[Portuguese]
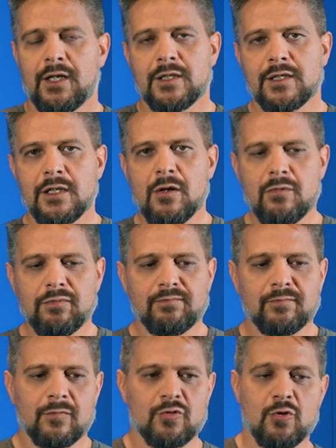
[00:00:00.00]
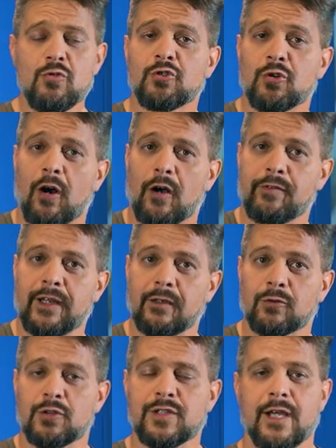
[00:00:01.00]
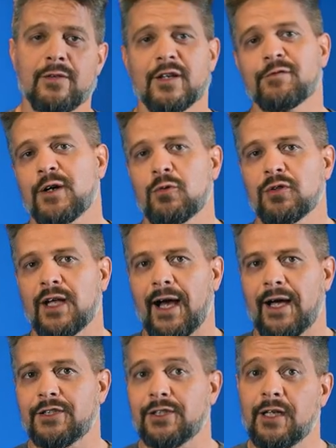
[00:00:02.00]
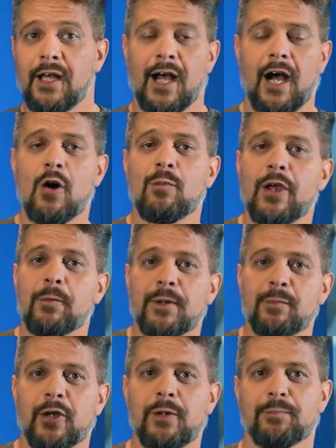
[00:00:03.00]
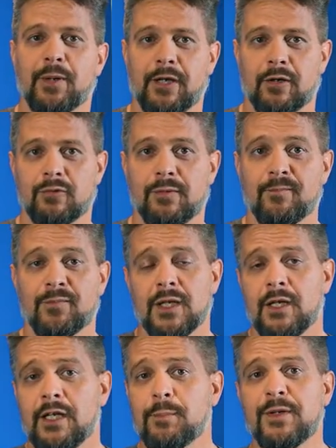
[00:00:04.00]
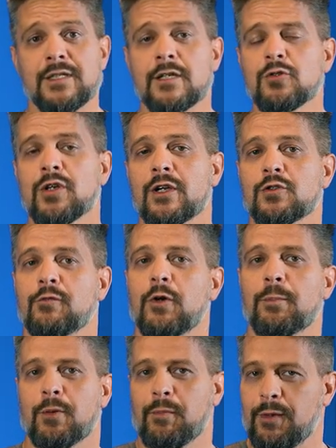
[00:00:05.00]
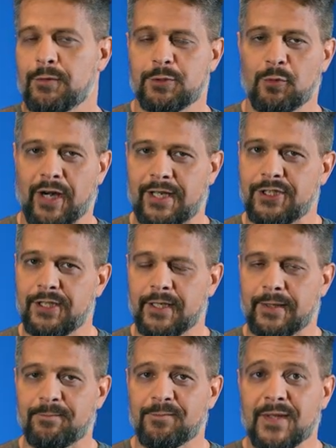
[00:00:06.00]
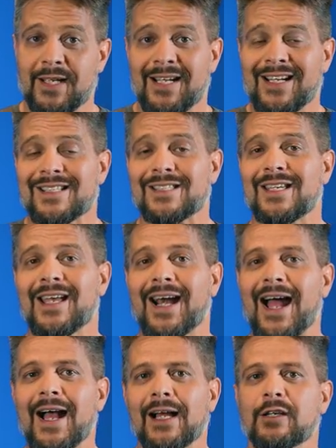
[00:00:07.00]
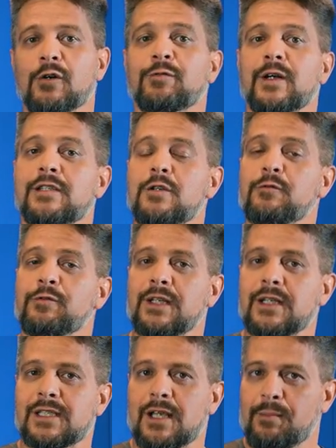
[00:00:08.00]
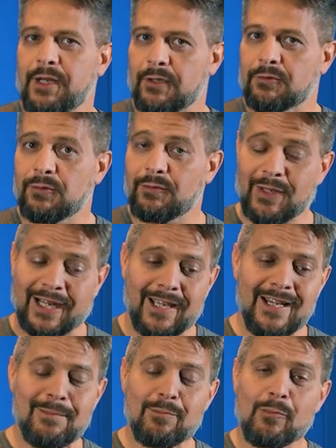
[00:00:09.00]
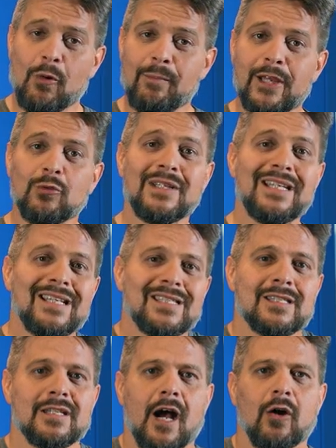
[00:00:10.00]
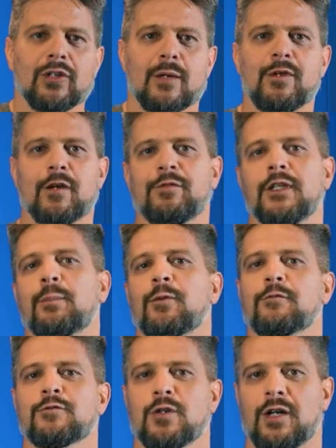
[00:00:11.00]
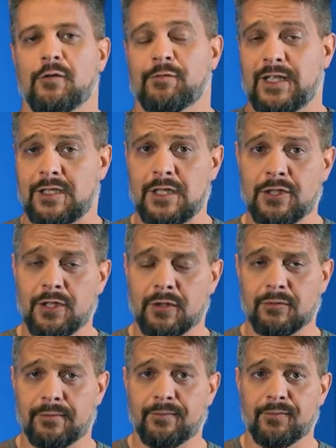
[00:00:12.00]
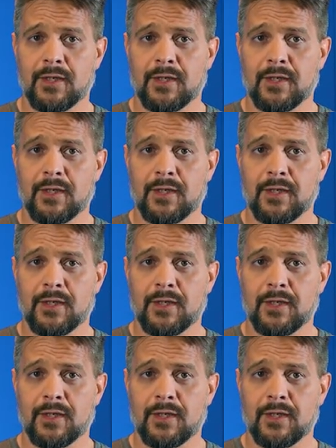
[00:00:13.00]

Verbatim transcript: se eu Sou um jovem, estou saindo da faculdade, arrumei o primeiro emprego e preciso resolver um problema de moradia, será que eu fazer um financiamento naquele momento inicial da minha vida profissional faz sentido?